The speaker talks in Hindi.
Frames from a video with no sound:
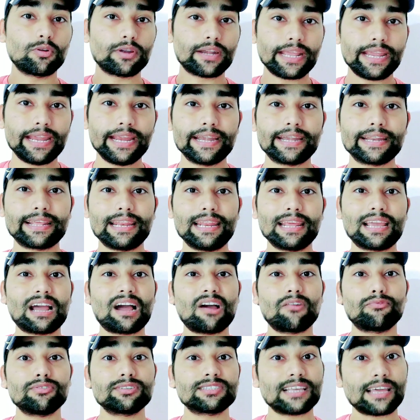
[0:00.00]
Note 8 के लिए
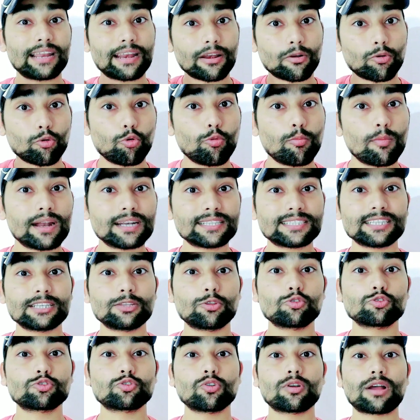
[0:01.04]
काफी सारे रूमर्स है
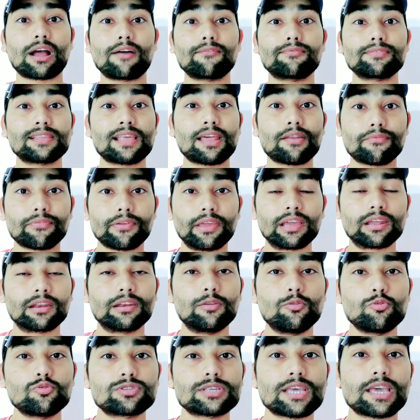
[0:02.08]
दोस्तों काफी सारे फेक
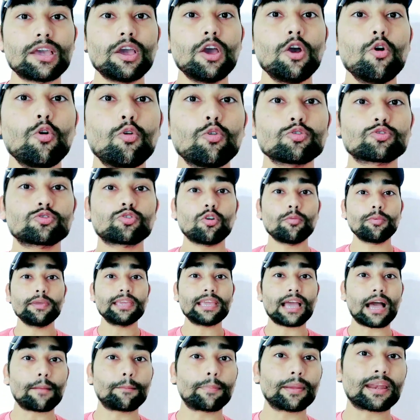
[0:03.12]
न्यूज है उसको
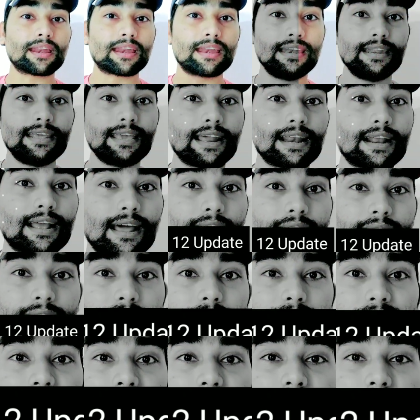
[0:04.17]
भी यहां पर क्लियर
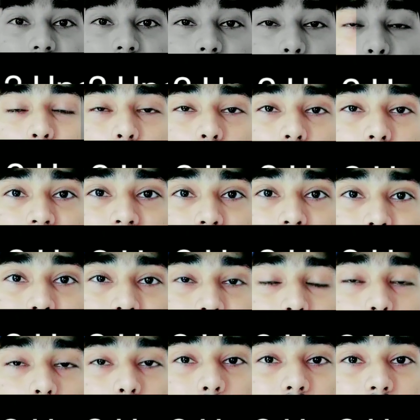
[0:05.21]
करने वाले हैं हम लोग इस
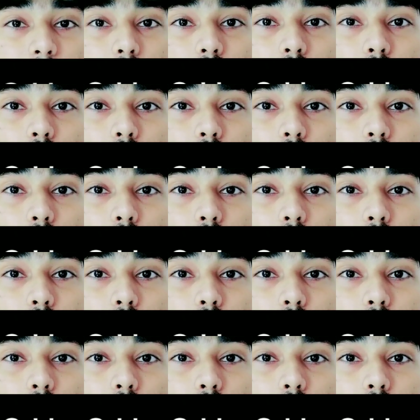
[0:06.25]
वीडियो में तो